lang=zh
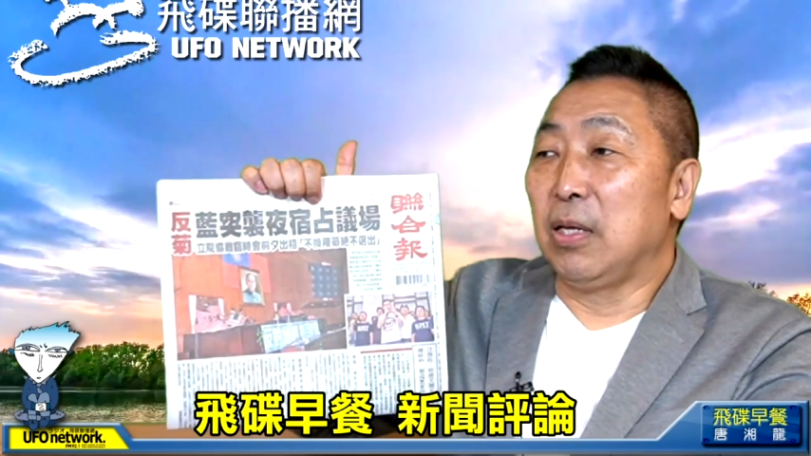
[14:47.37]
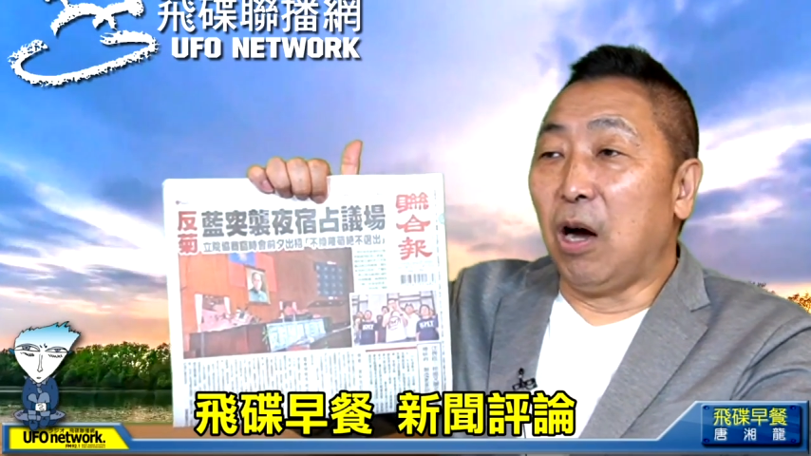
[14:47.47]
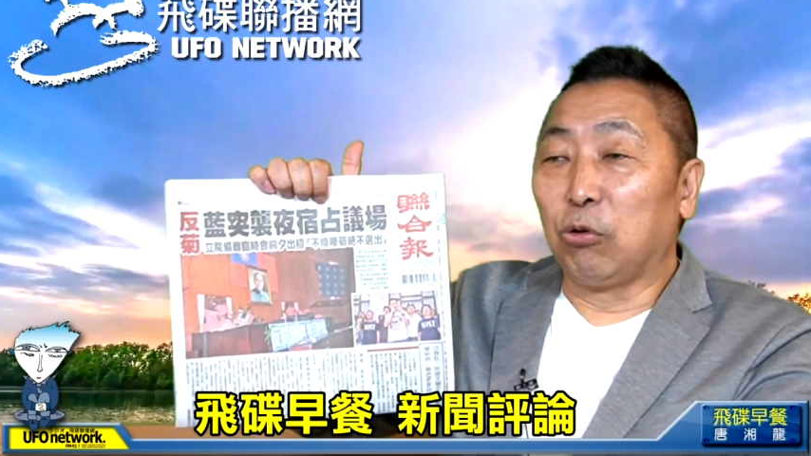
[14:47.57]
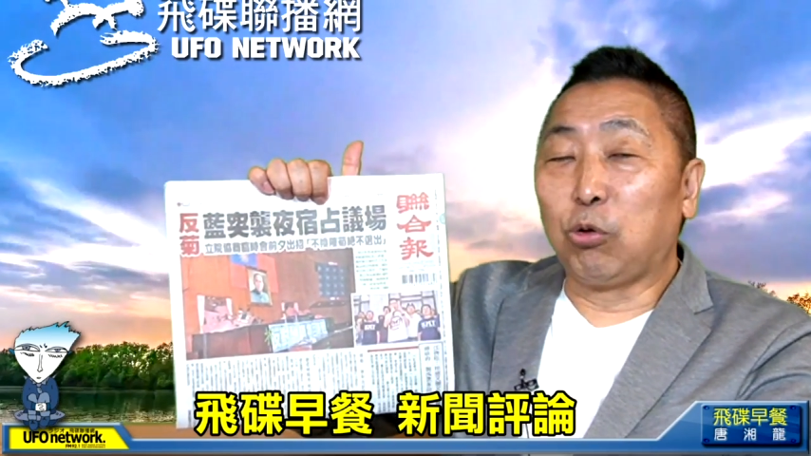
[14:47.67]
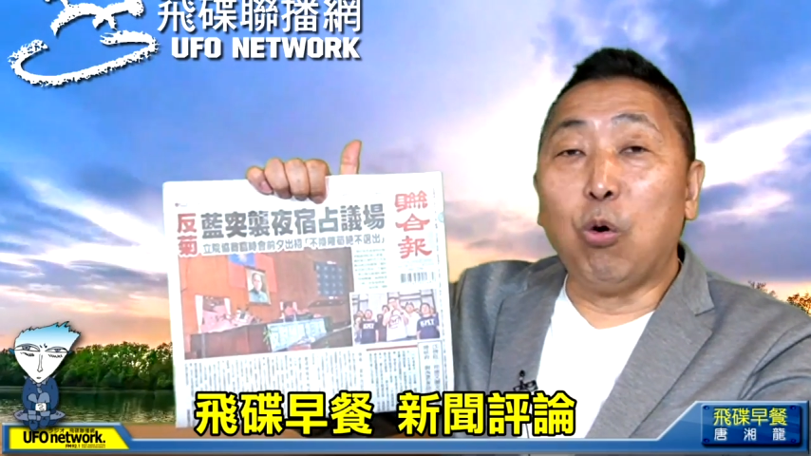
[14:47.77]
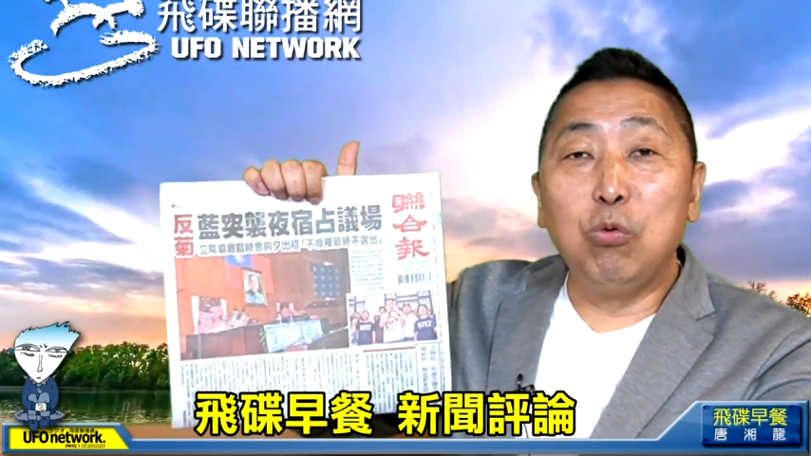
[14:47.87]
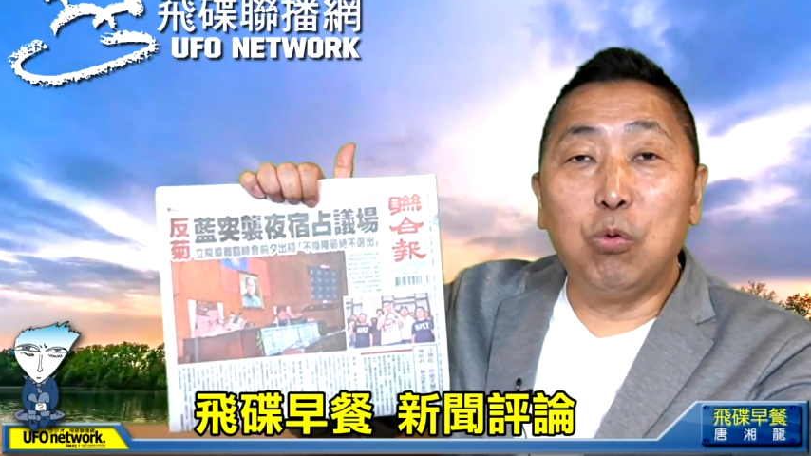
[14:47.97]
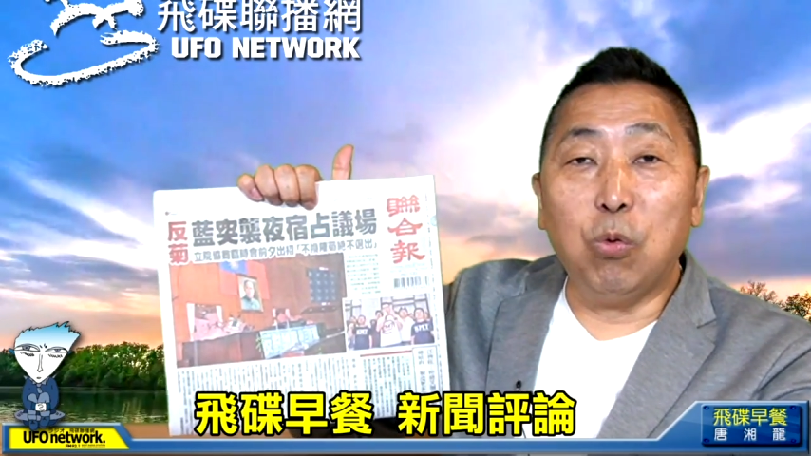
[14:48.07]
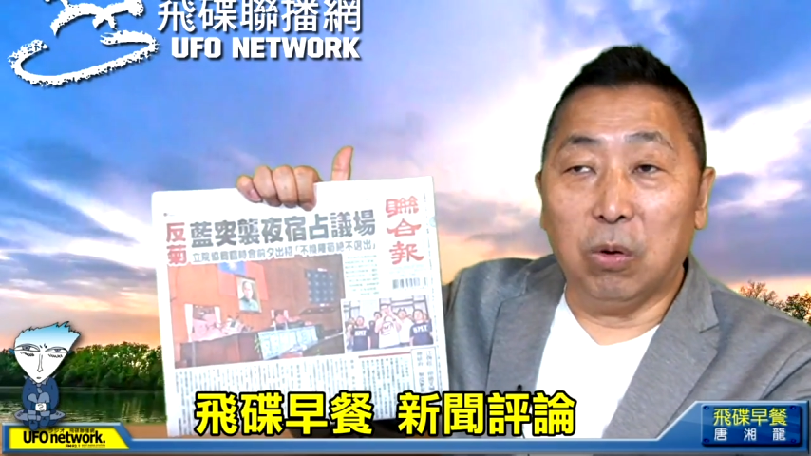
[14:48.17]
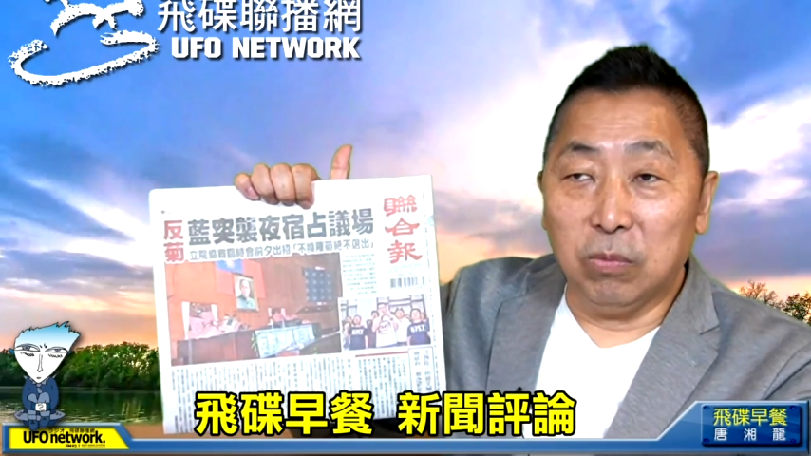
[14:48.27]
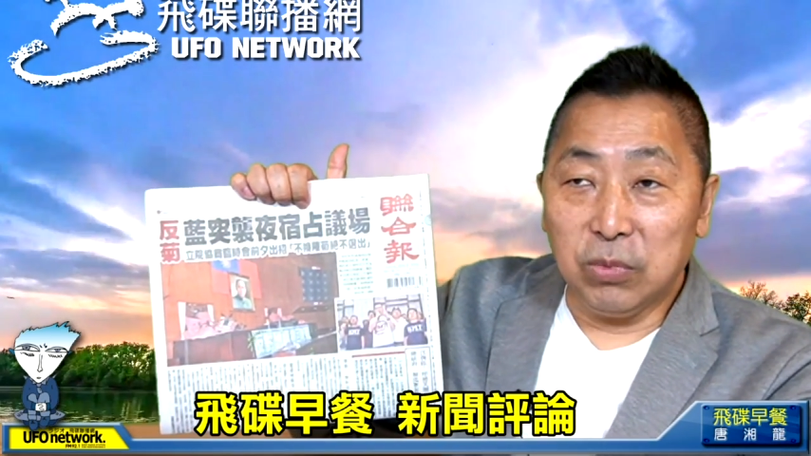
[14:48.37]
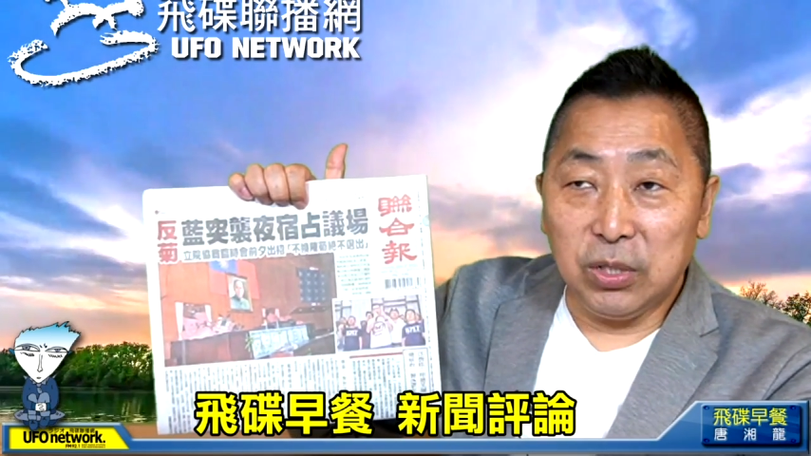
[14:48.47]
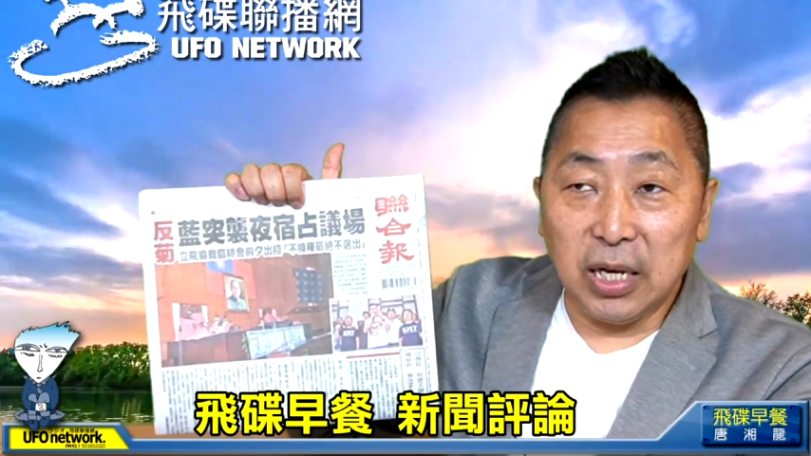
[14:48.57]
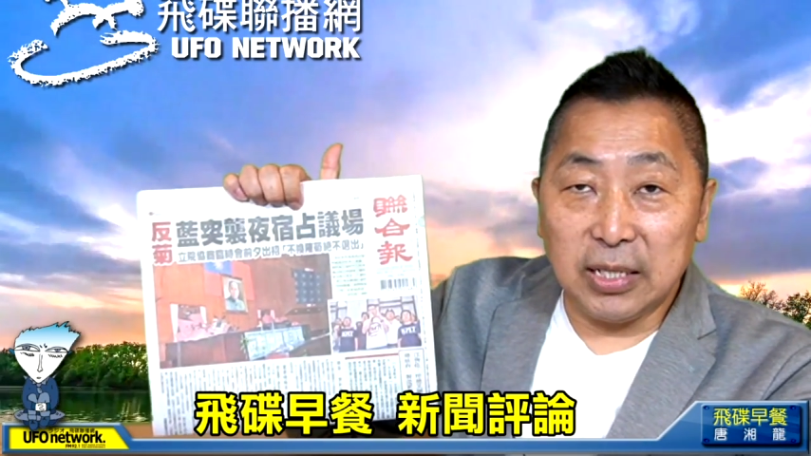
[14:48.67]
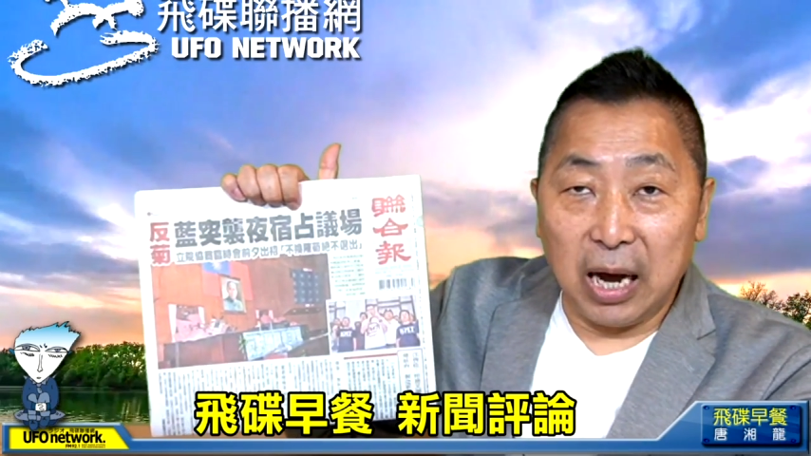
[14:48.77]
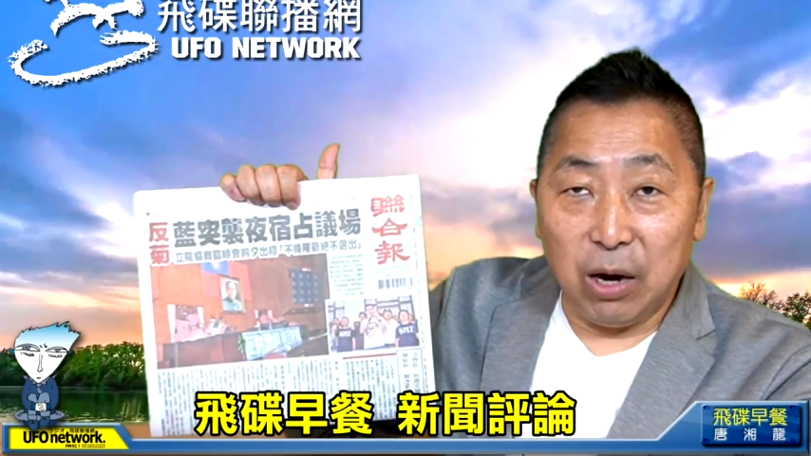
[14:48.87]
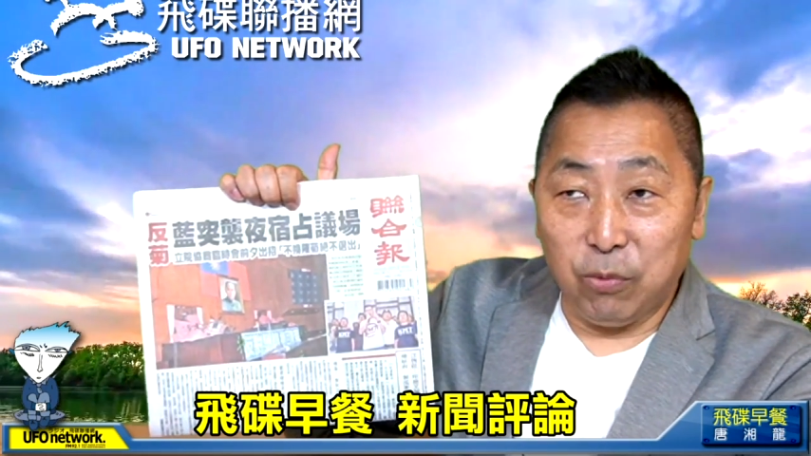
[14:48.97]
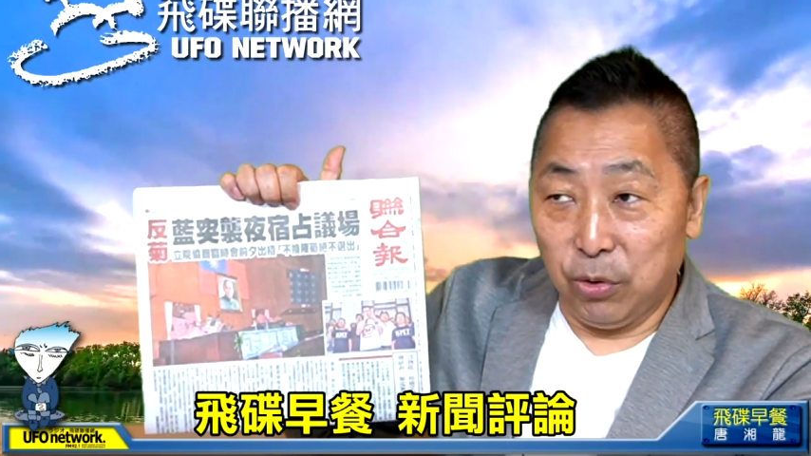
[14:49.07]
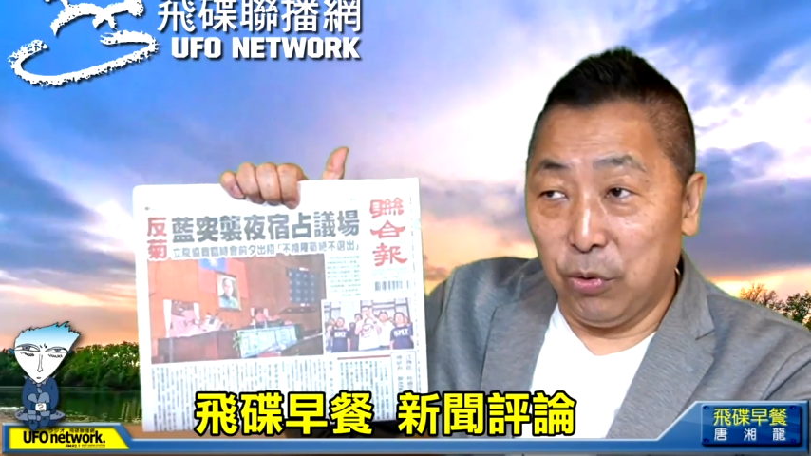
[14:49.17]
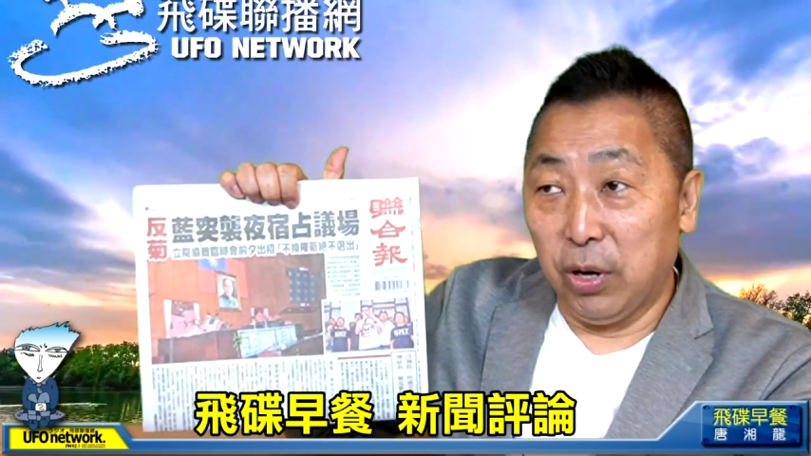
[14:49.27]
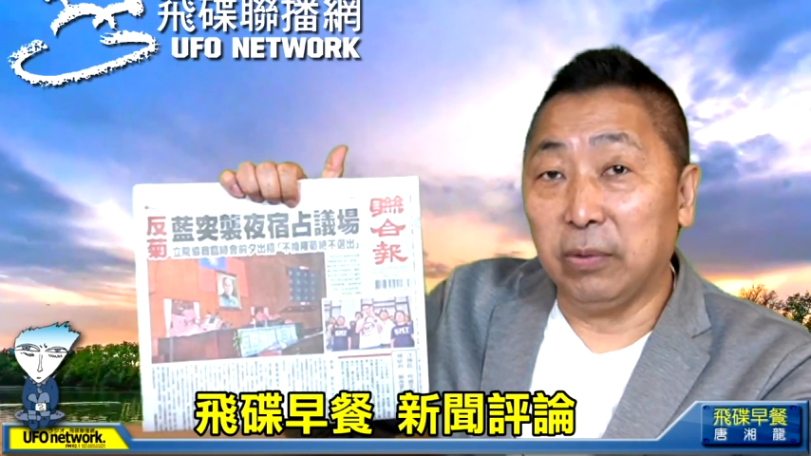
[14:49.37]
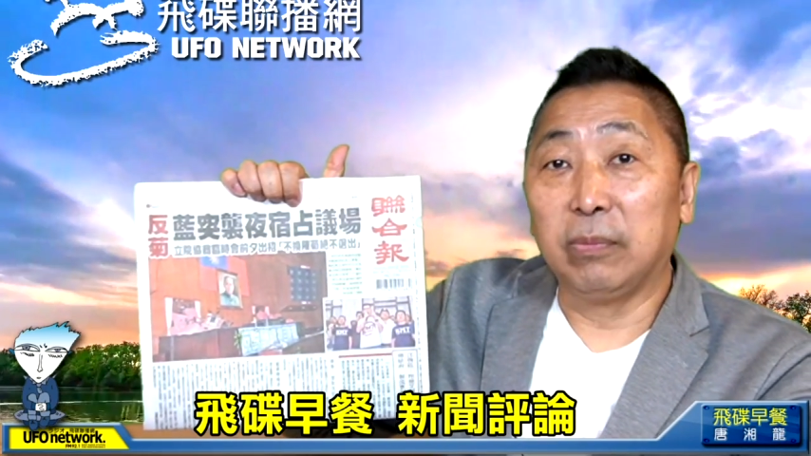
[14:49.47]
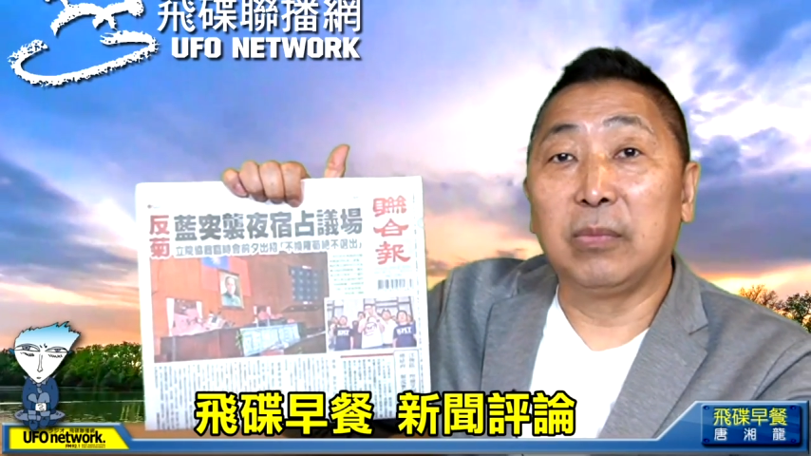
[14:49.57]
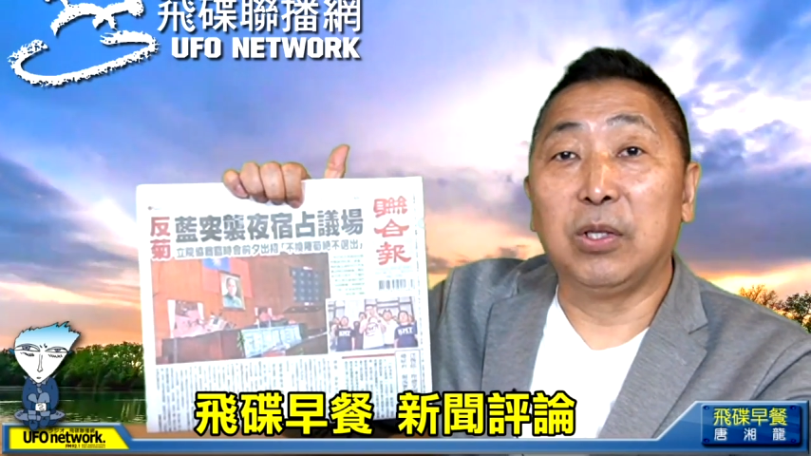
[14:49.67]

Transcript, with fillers: 要通过监察委员，